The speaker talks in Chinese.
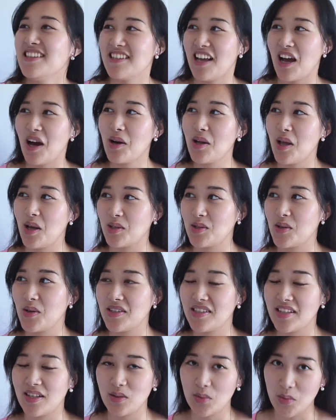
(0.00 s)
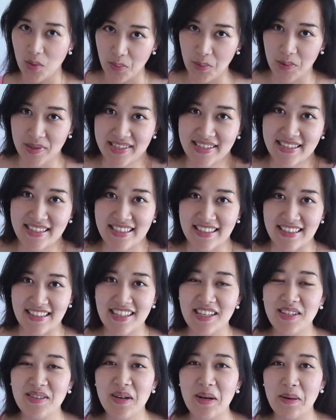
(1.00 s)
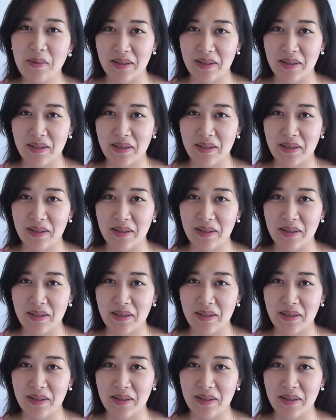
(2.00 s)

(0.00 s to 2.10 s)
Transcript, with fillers: 然后要说一声对不起，因为